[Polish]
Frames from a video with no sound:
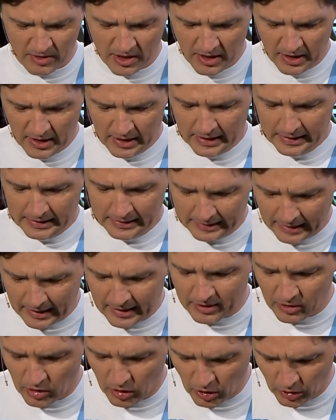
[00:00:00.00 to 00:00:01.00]
wam
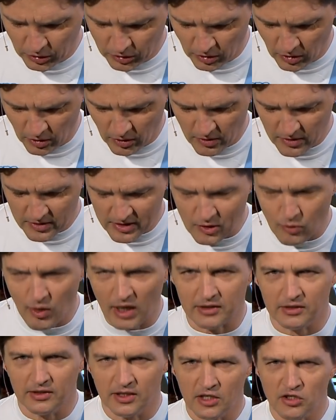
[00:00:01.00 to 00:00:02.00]
ten oto
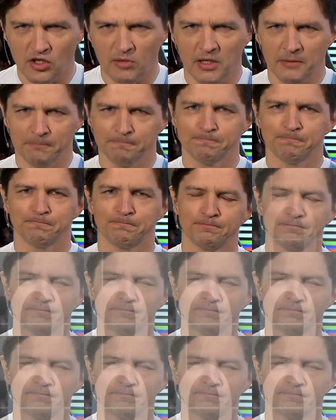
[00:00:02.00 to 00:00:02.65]
skład. Jedziemy.